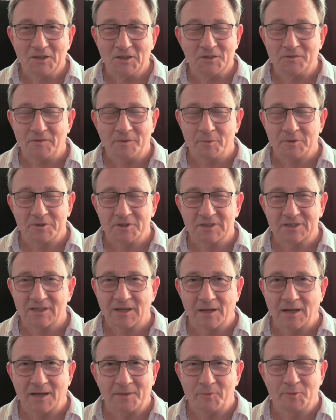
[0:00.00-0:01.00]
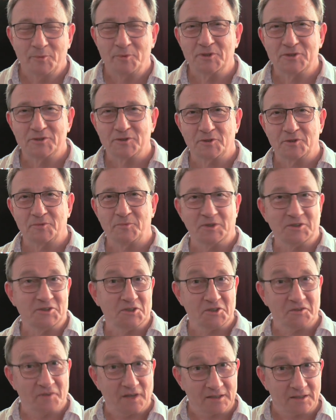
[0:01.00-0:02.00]
Świebudziska, publiczność
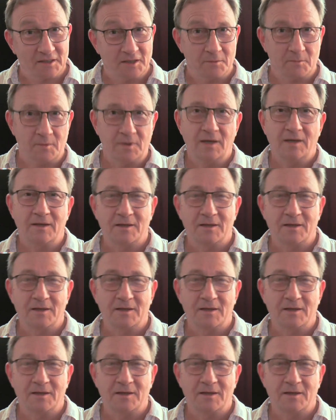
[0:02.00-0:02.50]
będzie świadkiem e,